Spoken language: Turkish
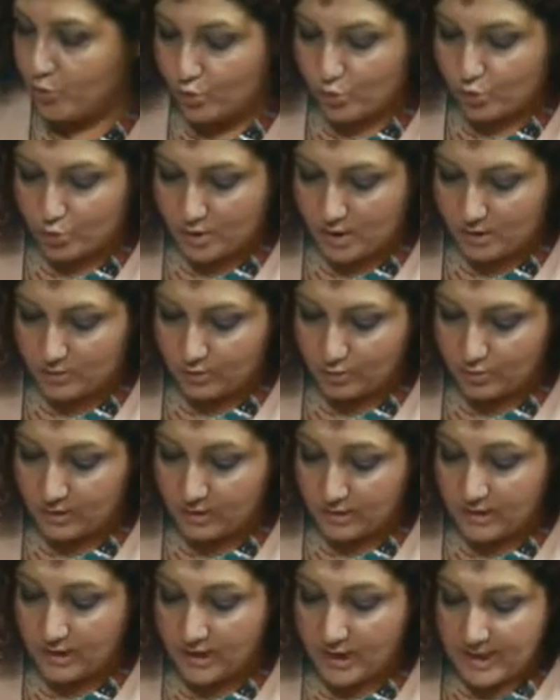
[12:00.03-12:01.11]
bu suçtan
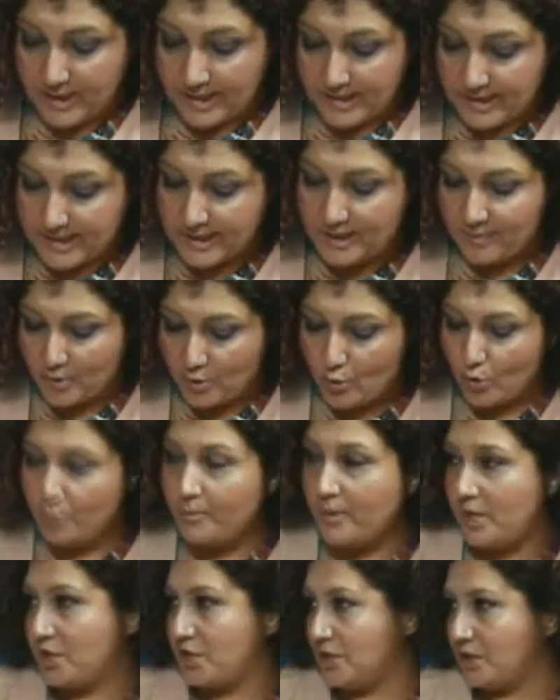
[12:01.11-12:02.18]
dolayı.
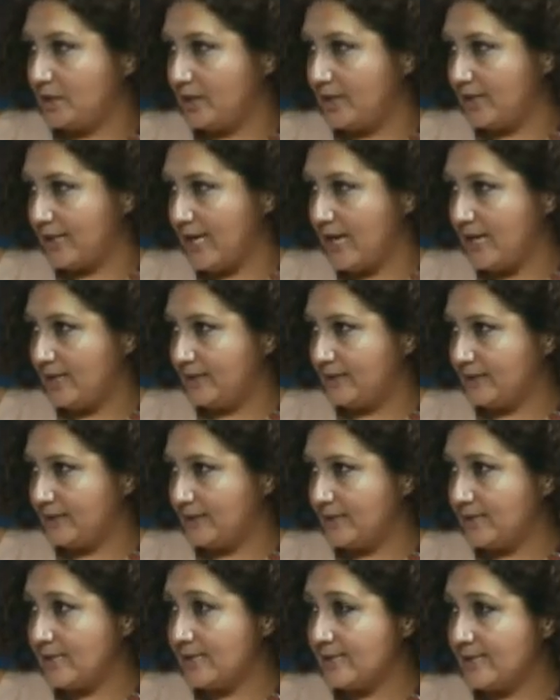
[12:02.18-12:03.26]
2015 yılına
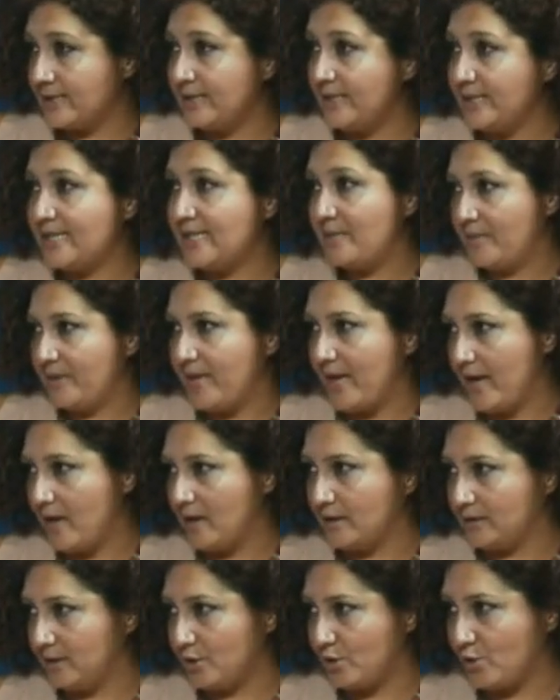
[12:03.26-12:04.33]
geldiğinizde sayı 2000'e
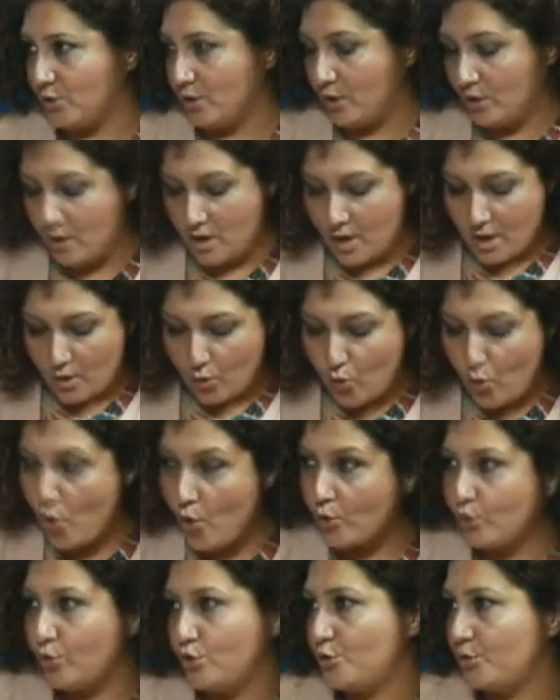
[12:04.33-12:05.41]
yaklaşıyor.
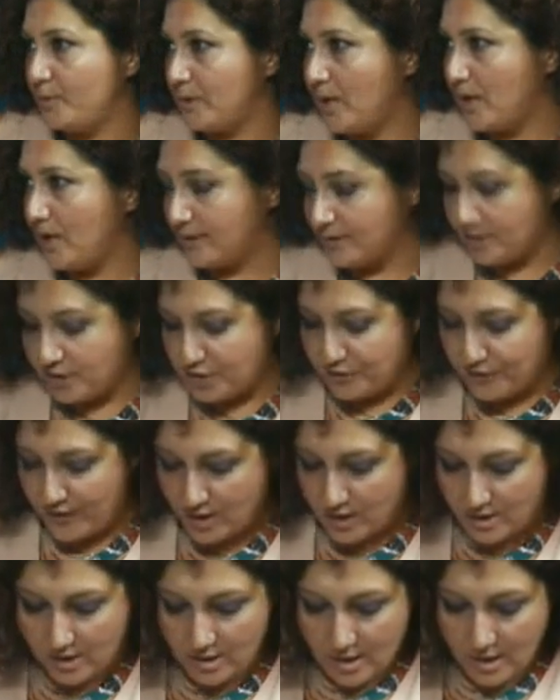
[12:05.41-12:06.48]
Korkunç bir artış
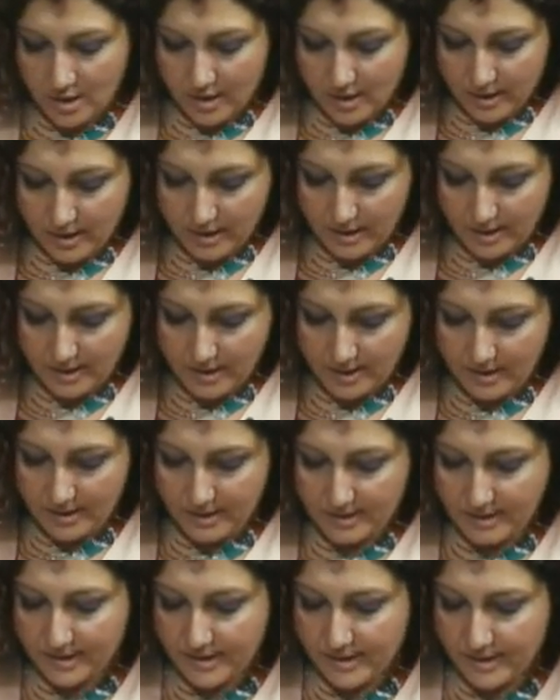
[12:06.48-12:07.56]
var. Ee,
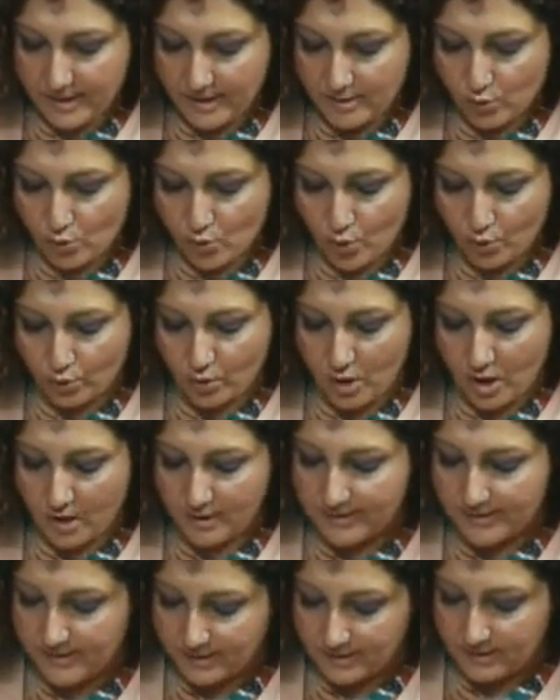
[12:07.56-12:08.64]
yine son
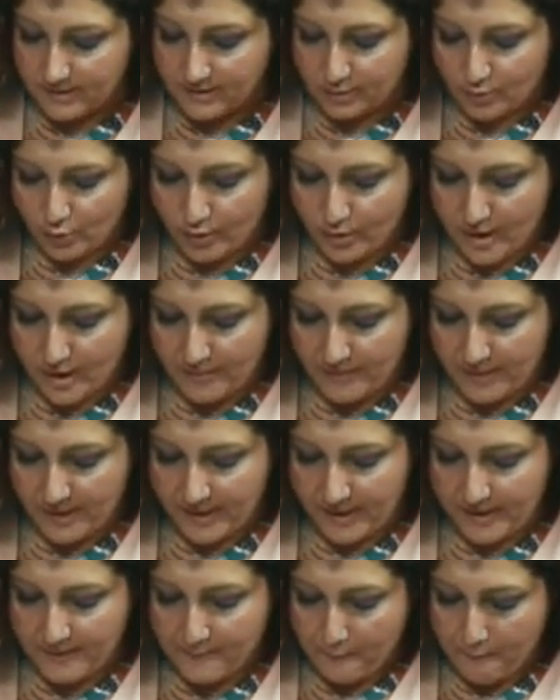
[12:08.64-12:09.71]
6 yıllık
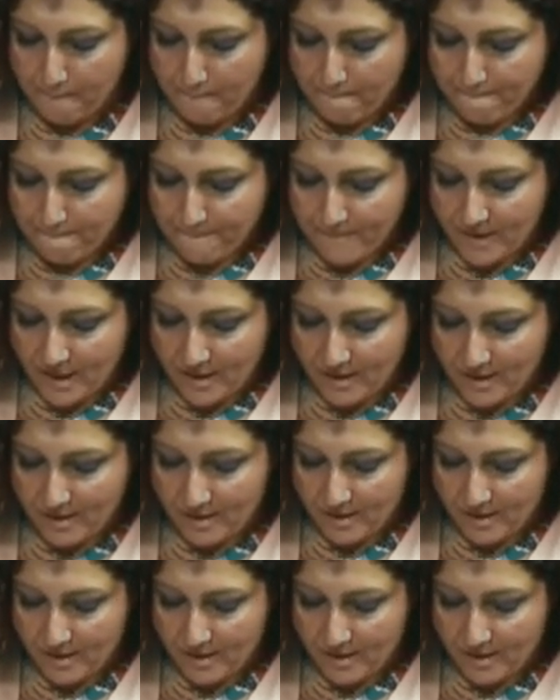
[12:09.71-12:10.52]
dönemde e,